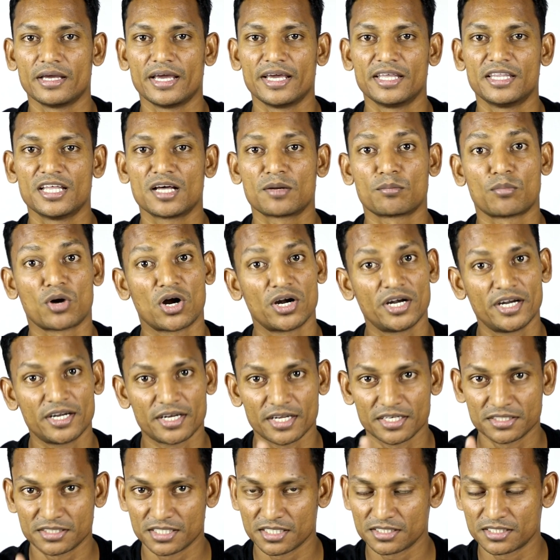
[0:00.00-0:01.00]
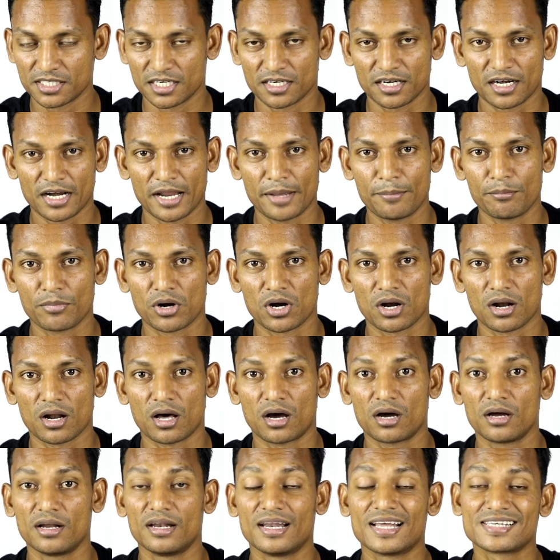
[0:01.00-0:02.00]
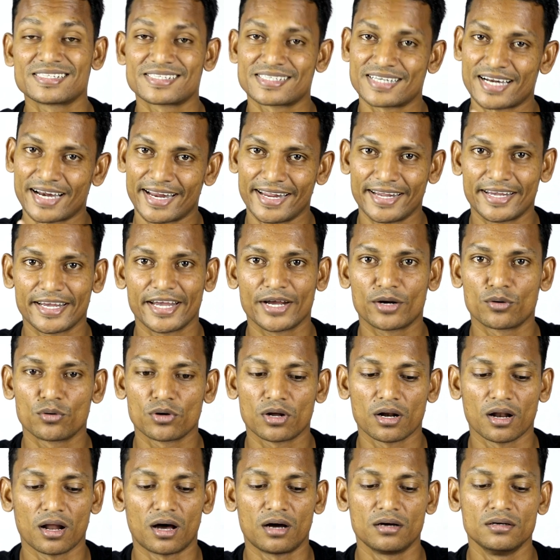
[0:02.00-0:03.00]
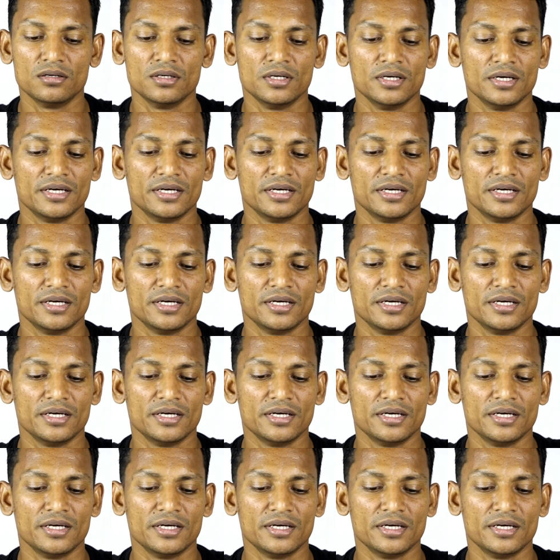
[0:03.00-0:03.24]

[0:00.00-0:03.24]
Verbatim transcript: எய்தர் மானிட்டைசேஷன் கிளைம் பண்ணலாம் இல்லை ஸ்ட்ரைக்கே கொடுக்கலாம்